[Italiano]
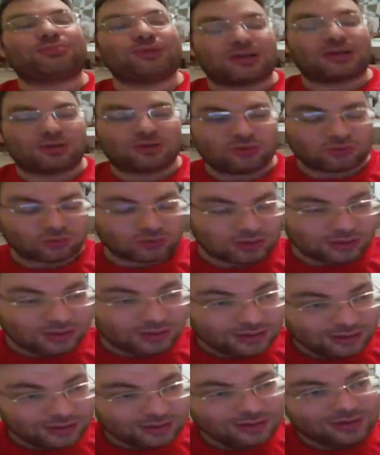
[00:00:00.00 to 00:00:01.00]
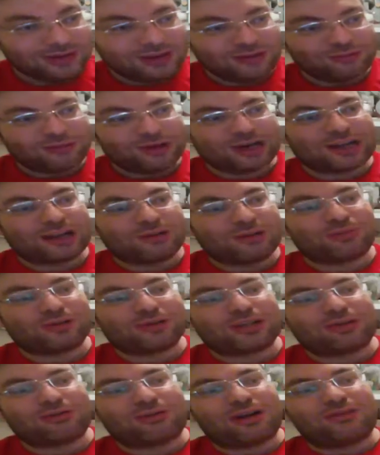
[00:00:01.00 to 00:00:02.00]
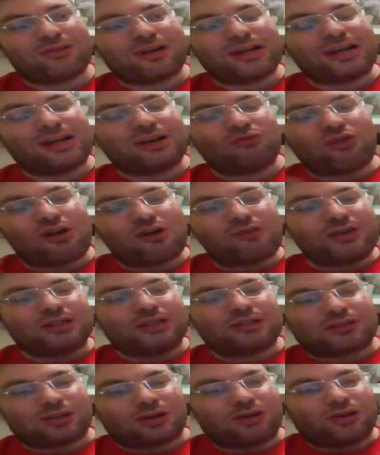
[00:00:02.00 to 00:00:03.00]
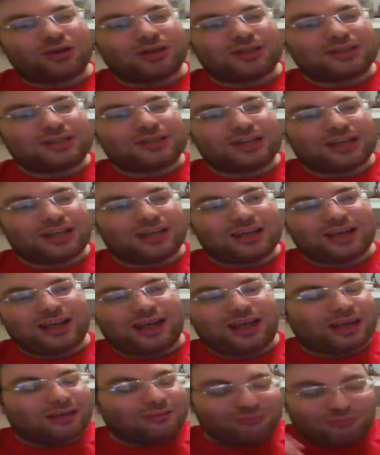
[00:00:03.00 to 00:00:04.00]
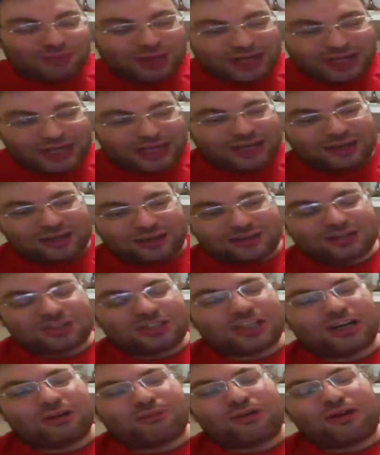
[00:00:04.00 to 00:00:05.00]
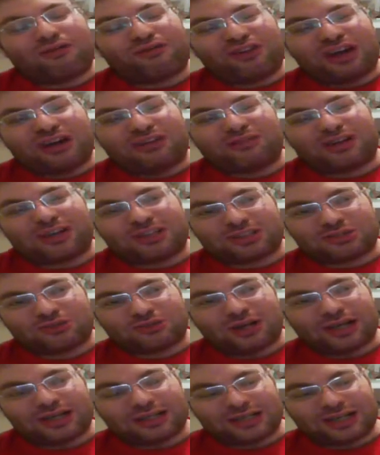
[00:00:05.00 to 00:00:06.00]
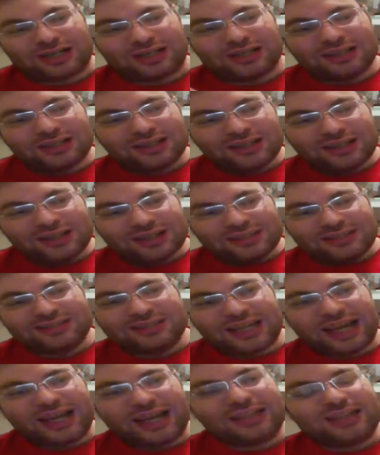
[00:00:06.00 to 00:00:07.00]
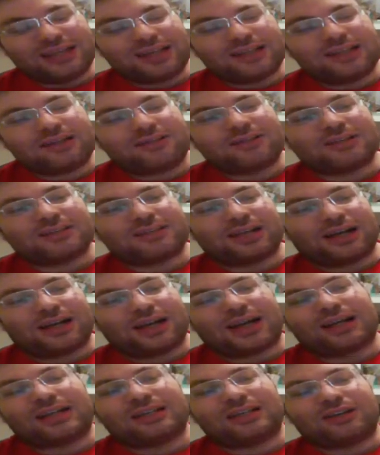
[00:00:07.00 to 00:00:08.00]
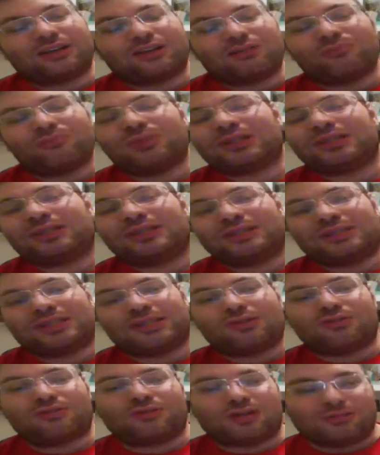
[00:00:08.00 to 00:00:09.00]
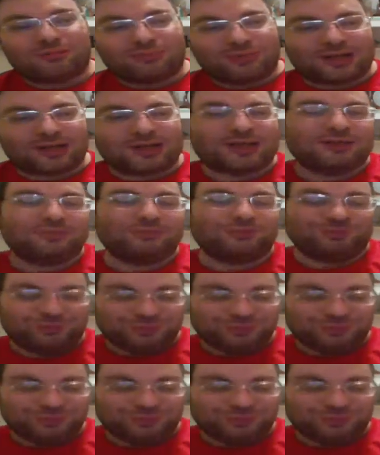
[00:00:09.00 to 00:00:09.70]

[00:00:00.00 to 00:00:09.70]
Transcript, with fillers: per noi perché potremo avere nuovi introiti e, e, magari riusciremo a fare una squadra degna di questa grande competizione perché